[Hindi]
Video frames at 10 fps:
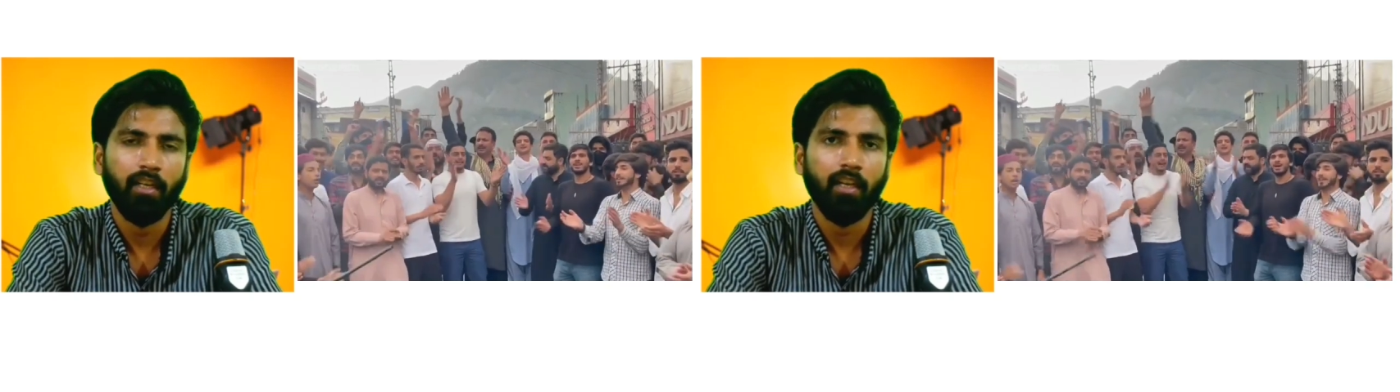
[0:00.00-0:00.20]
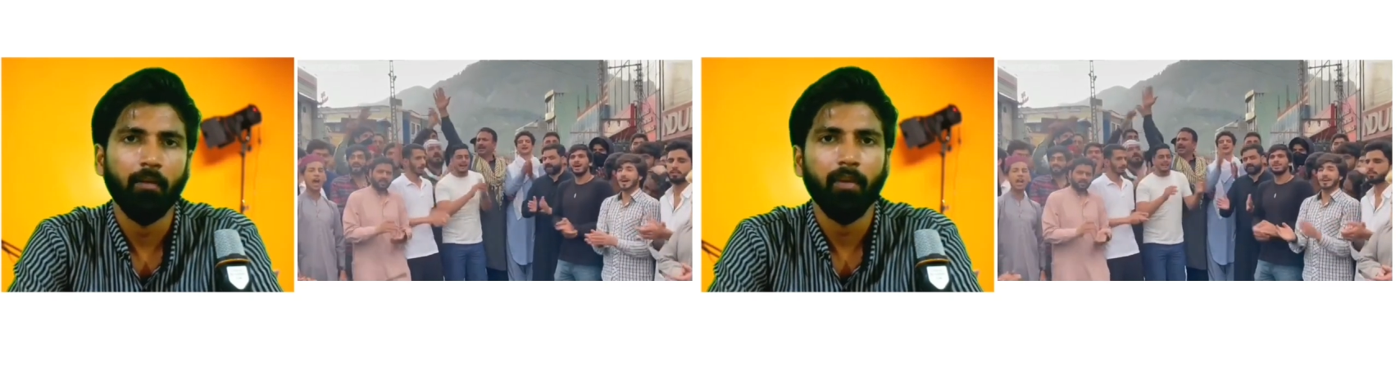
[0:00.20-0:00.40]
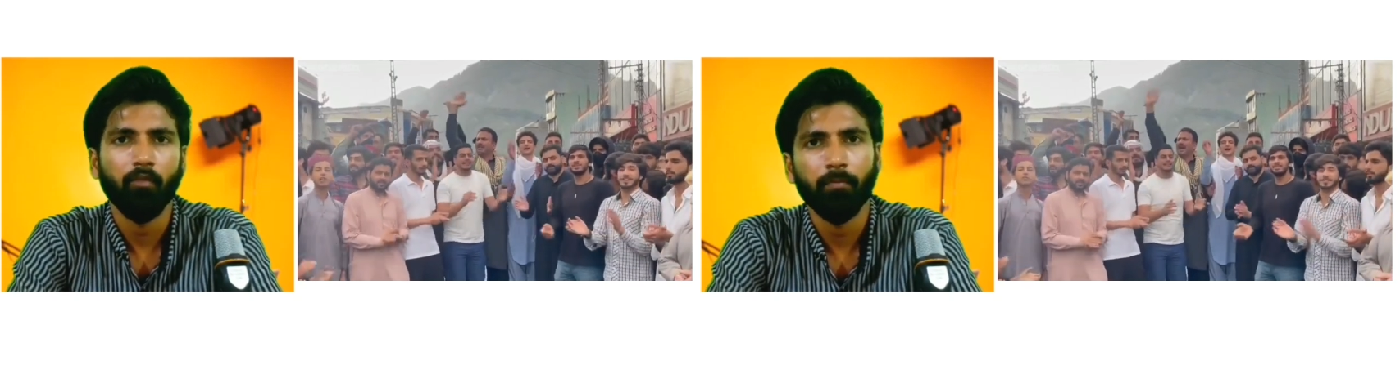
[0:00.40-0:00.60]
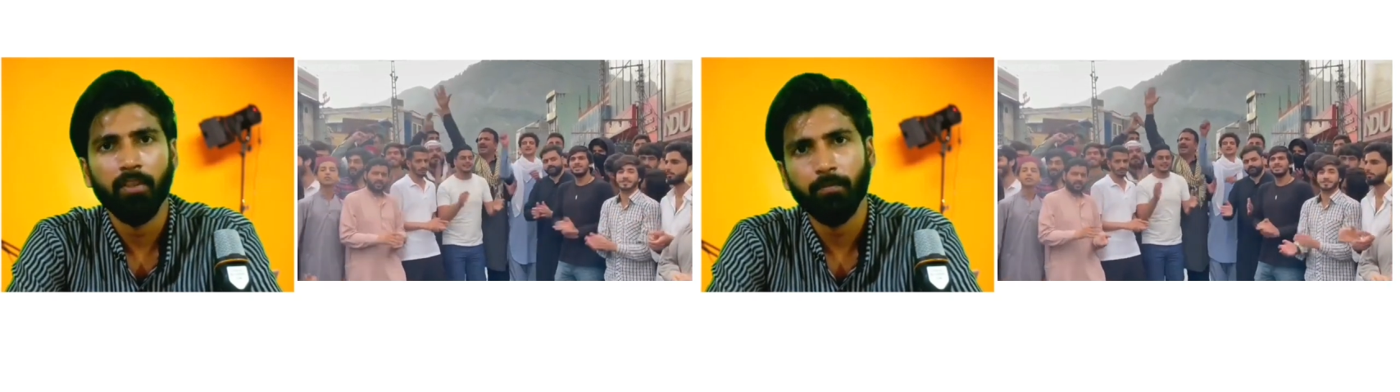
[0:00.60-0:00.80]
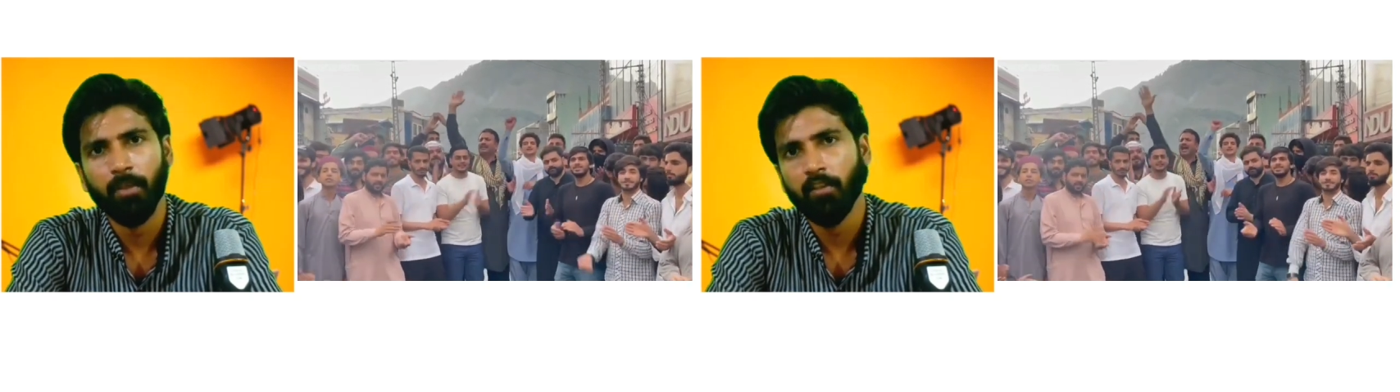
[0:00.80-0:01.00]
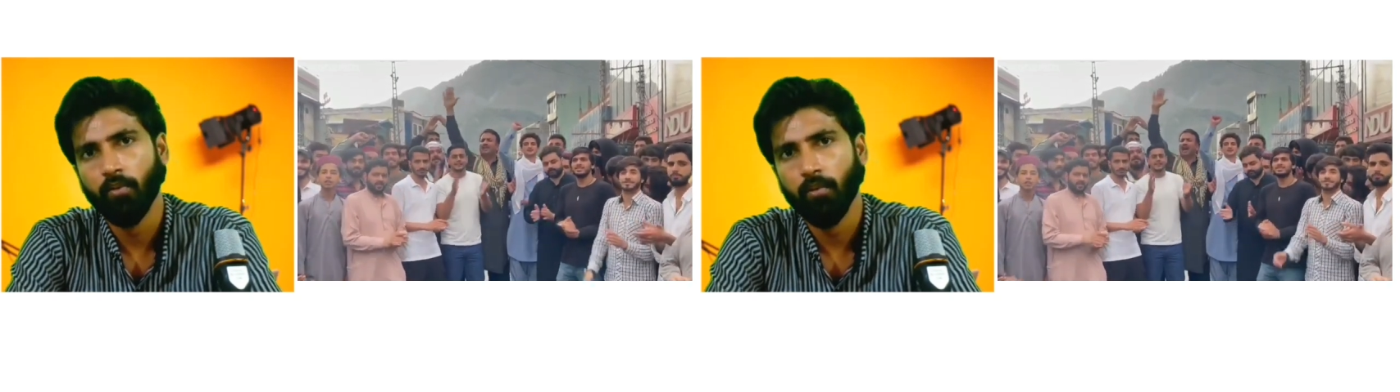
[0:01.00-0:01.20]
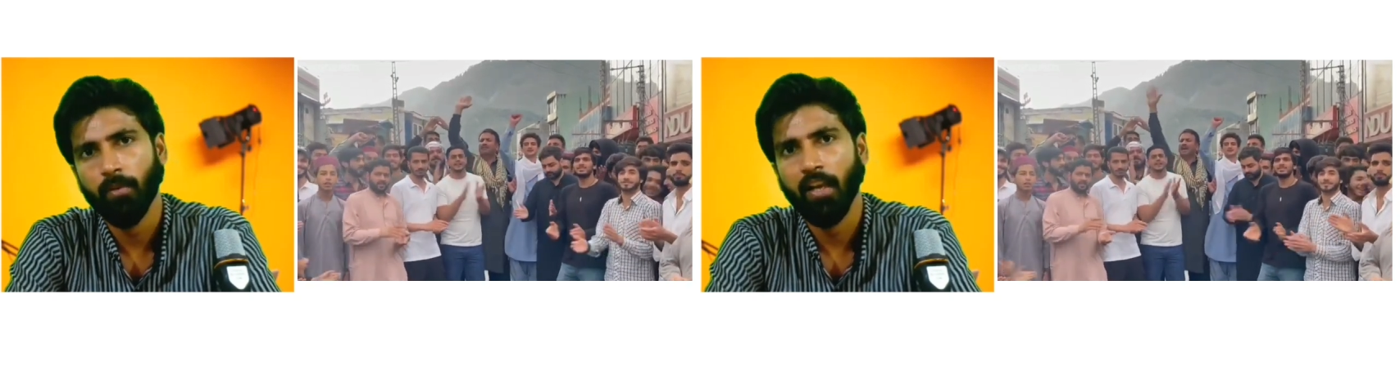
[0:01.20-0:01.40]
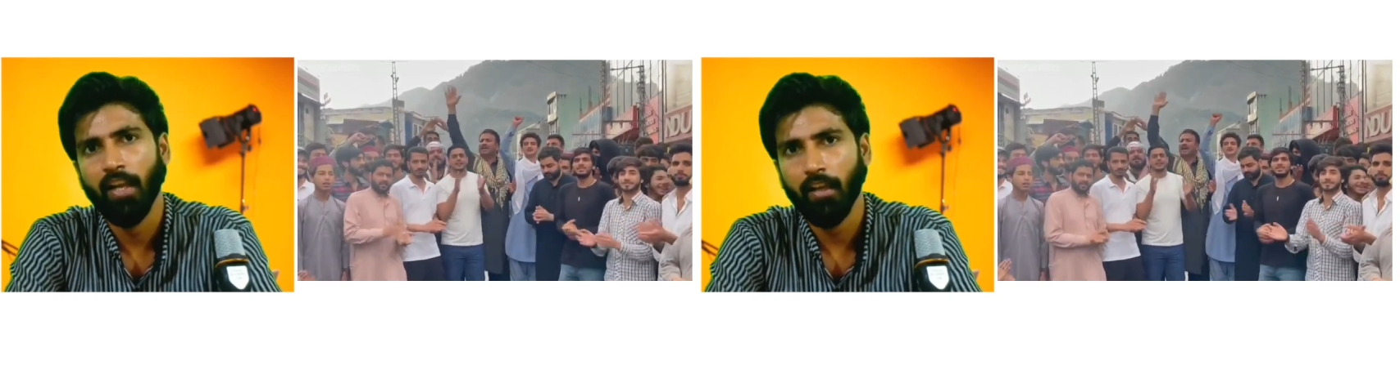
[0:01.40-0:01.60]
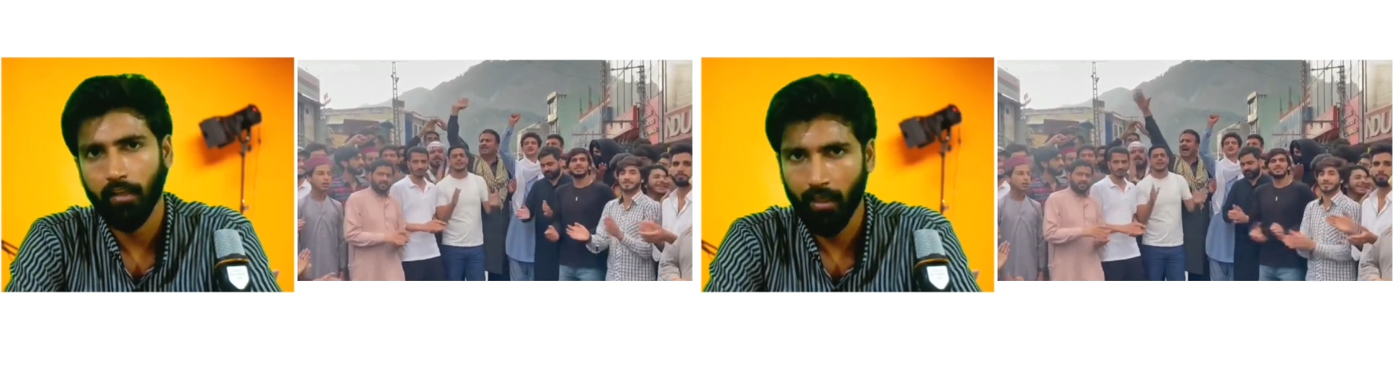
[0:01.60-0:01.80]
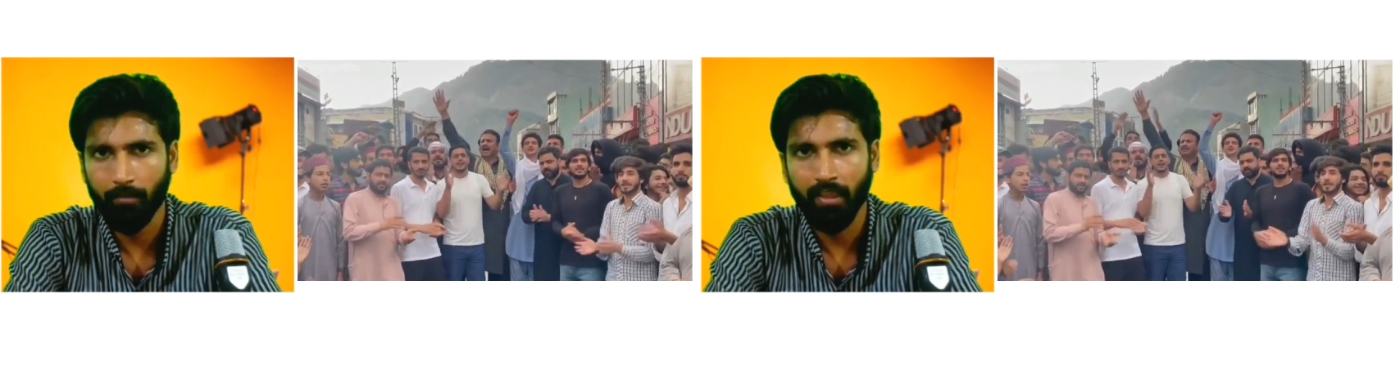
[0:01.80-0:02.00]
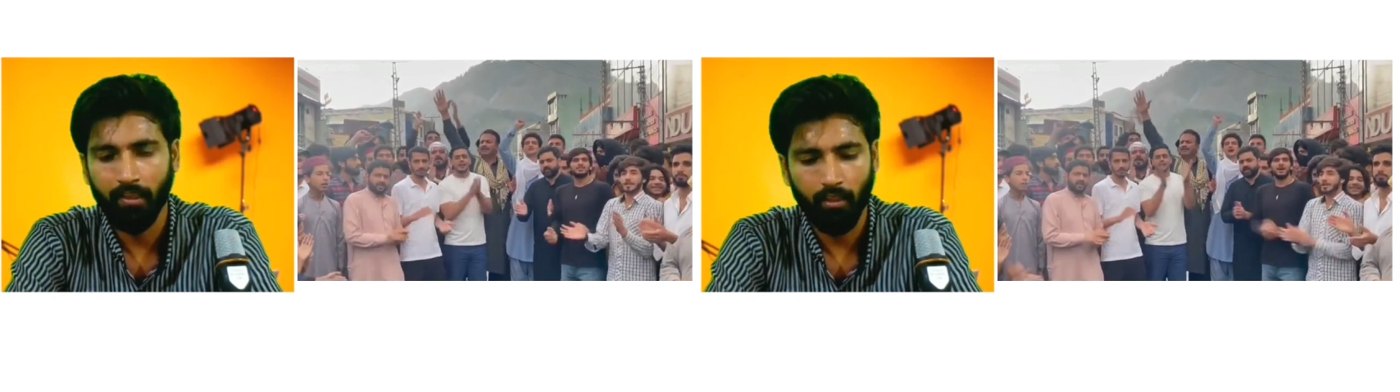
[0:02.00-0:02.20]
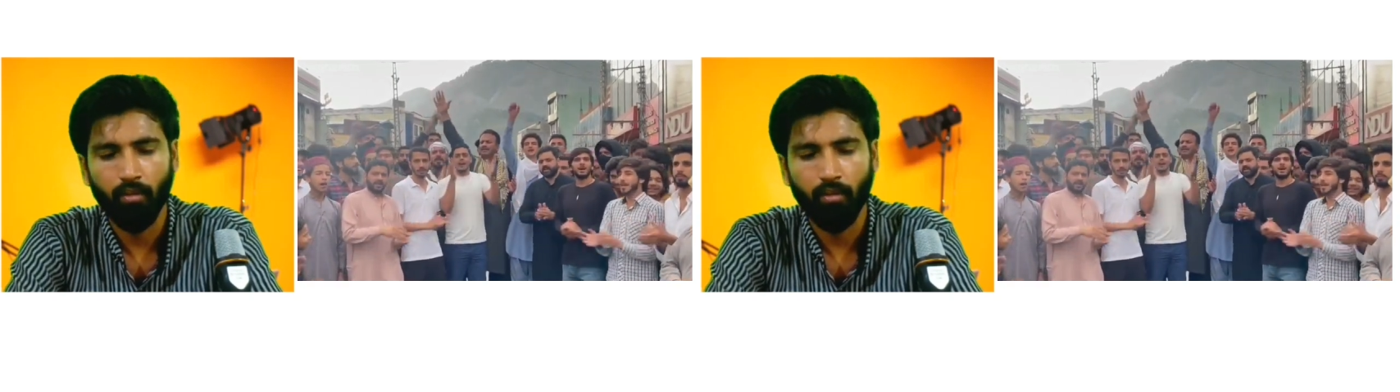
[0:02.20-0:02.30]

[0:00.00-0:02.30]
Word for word: अगर हमें वो पचपन करोड़ बकाया ना मिलते